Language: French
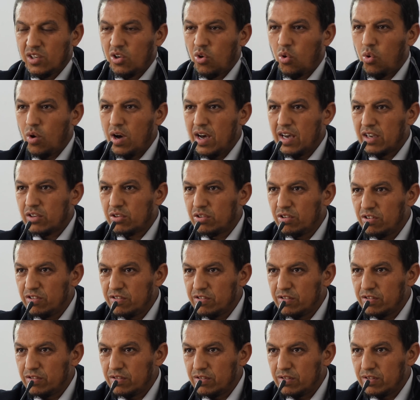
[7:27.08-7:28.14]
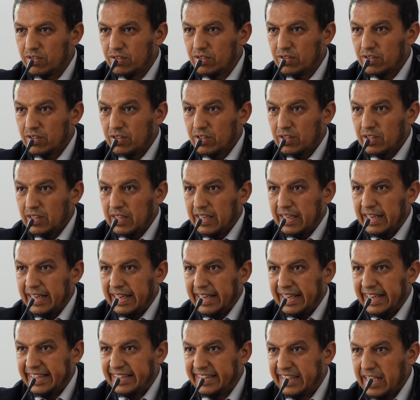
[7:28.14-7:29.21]
Croire que
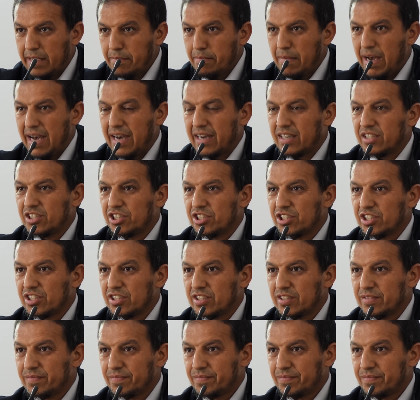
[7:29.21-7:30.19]
les démarches